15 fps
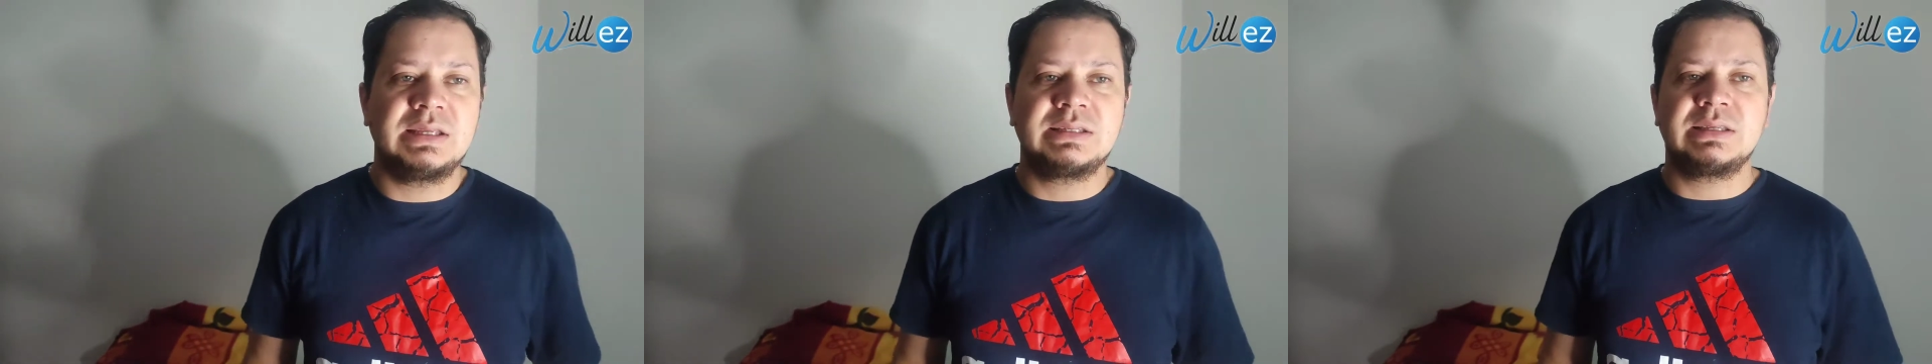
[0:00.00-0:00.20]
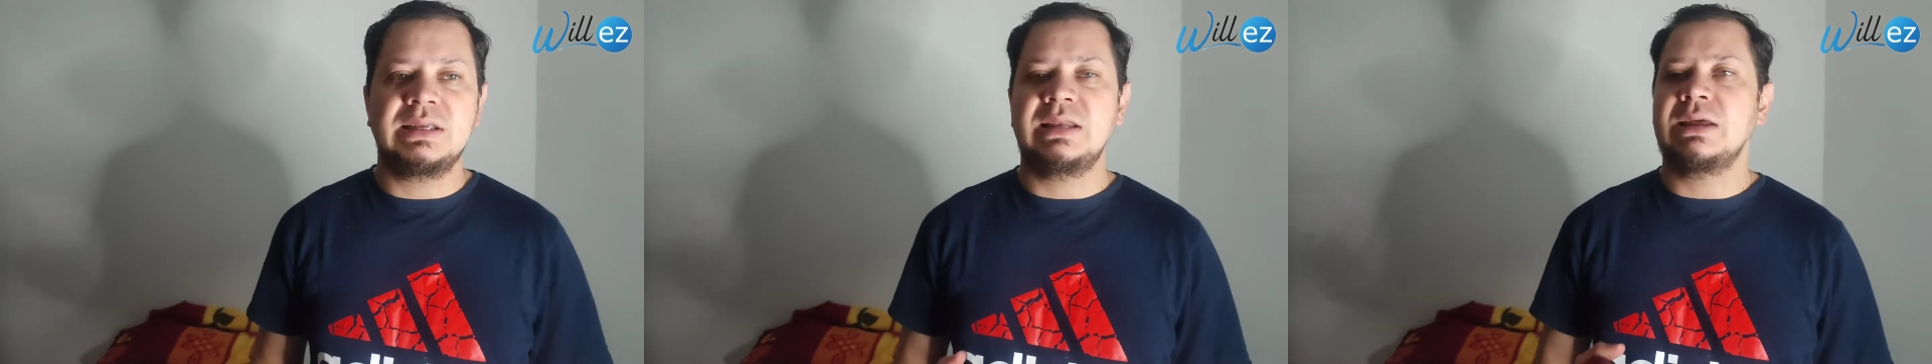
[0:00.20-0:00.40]

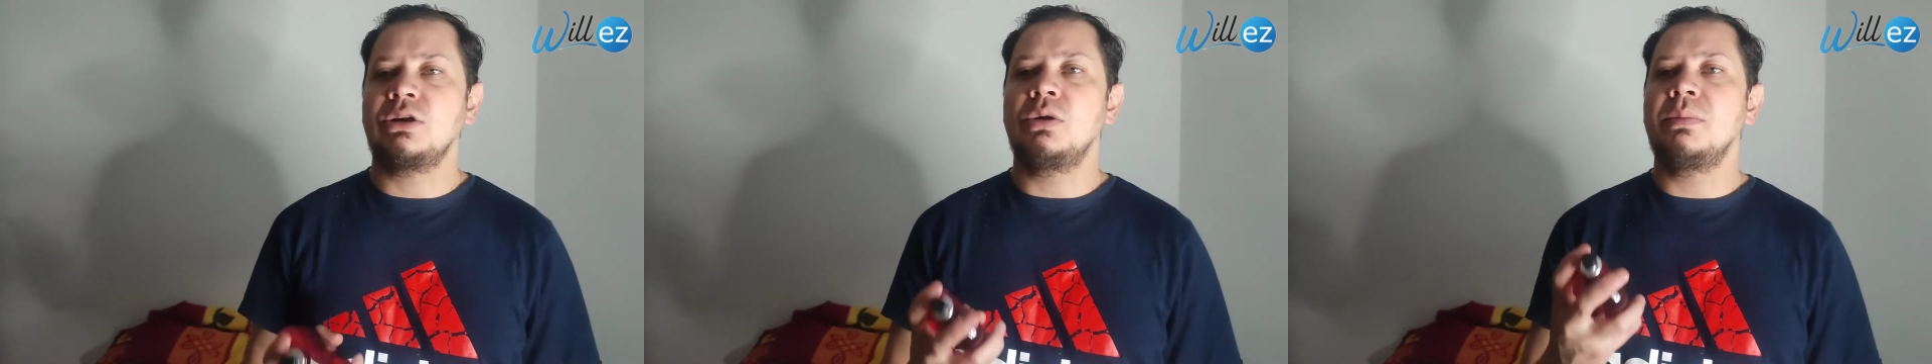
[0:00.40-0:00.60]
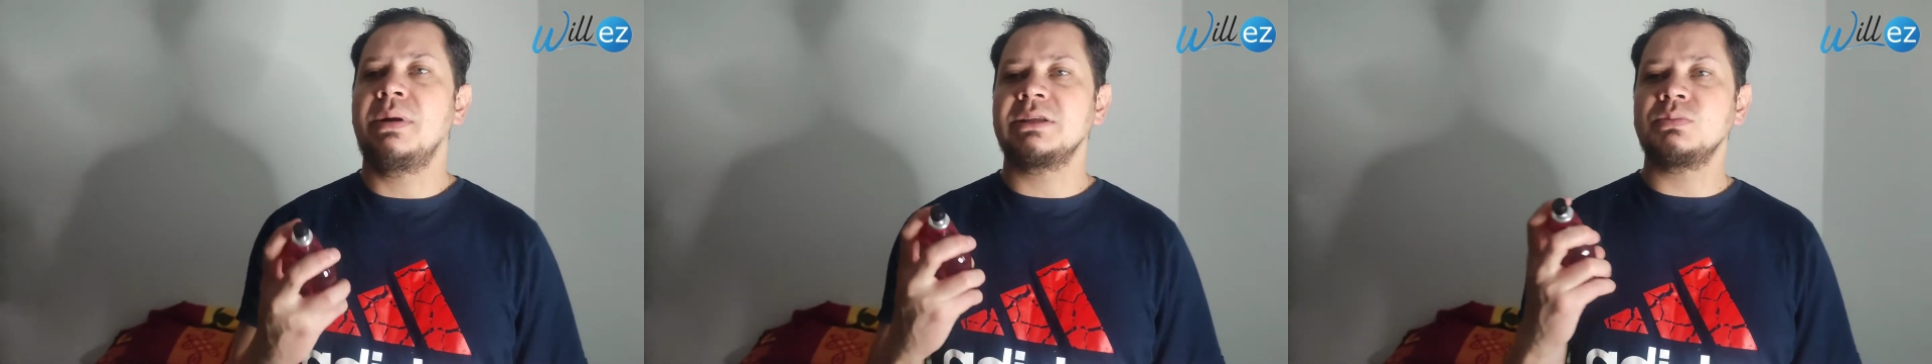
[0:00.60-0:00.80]
el
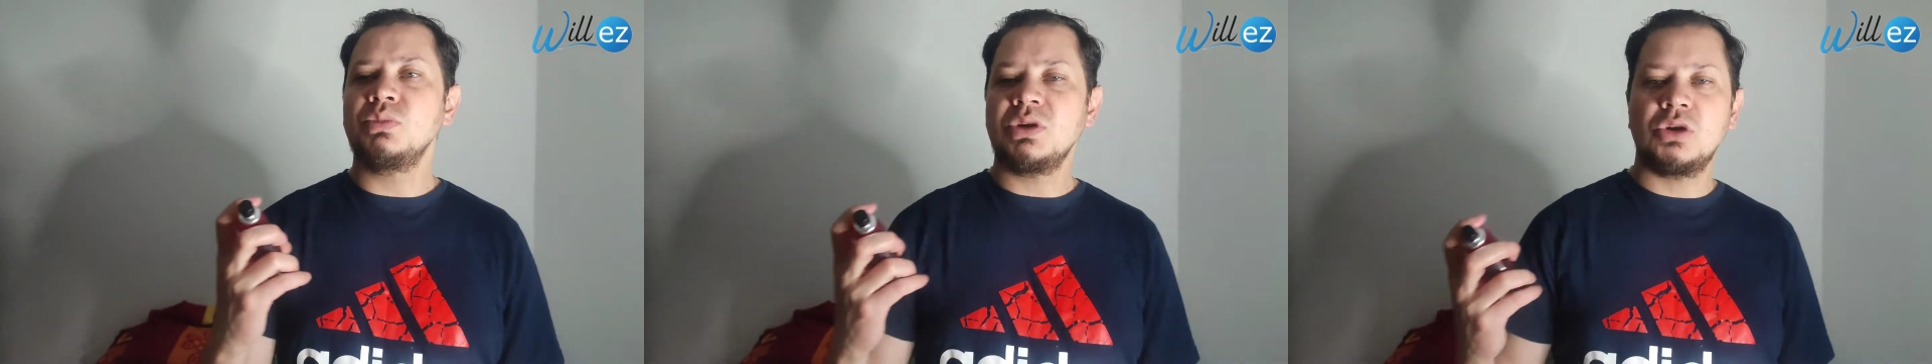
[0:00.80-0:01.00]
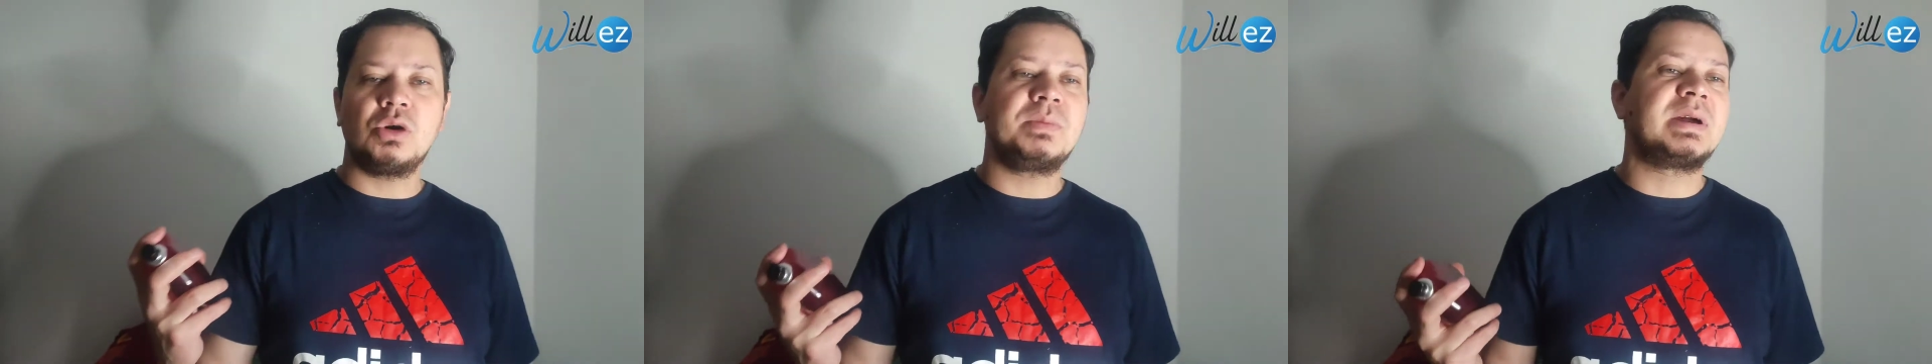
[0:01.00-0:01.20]
aroma es
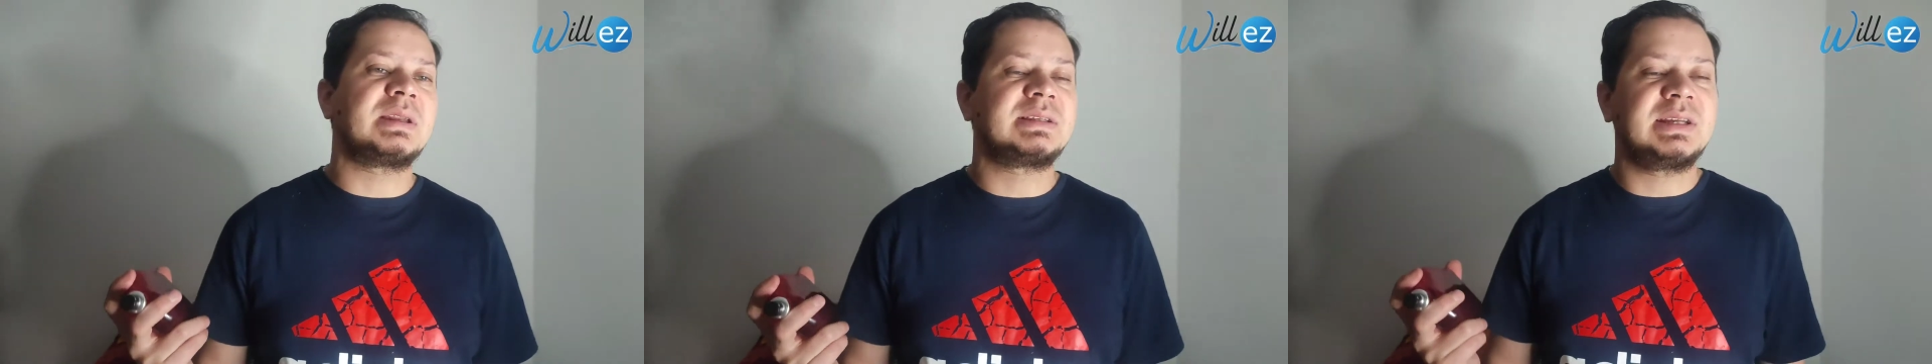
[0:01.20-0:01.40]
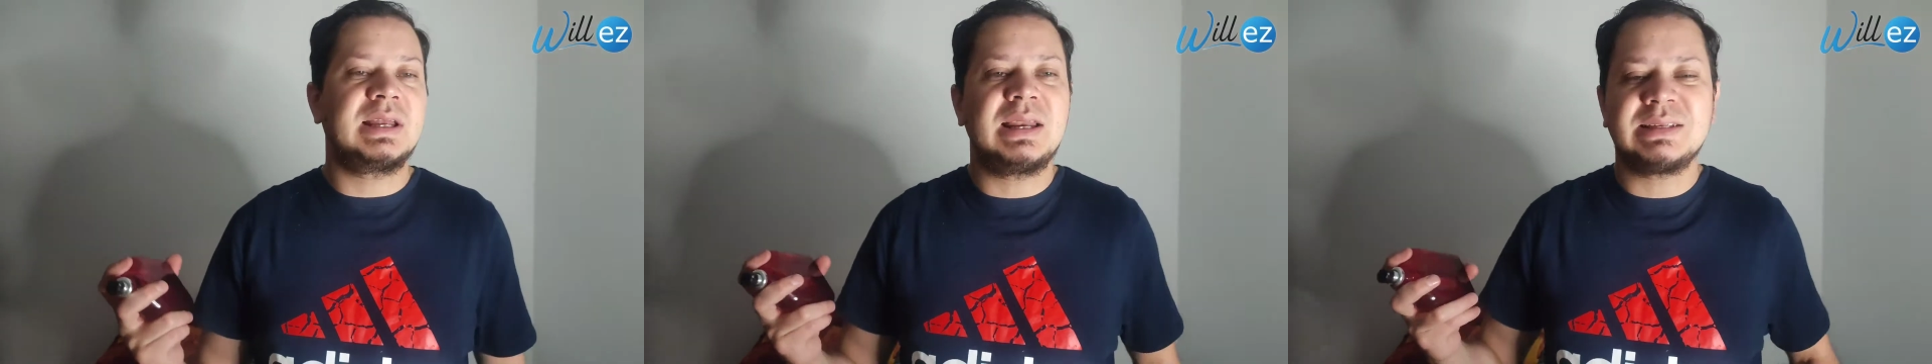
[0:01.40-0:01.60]
muy
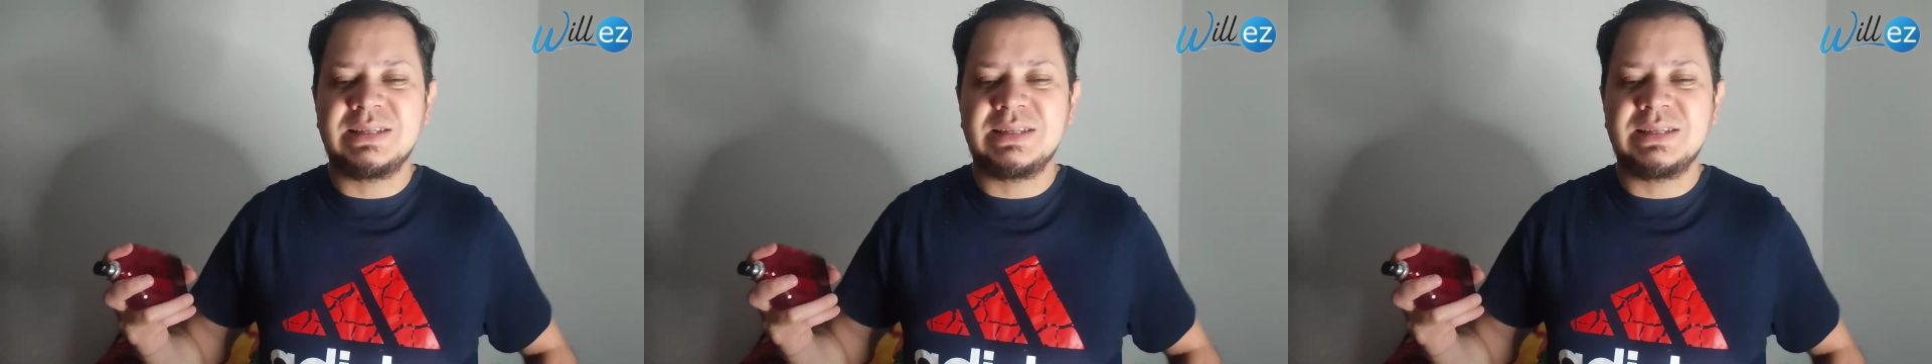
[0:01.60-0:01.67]
comercial,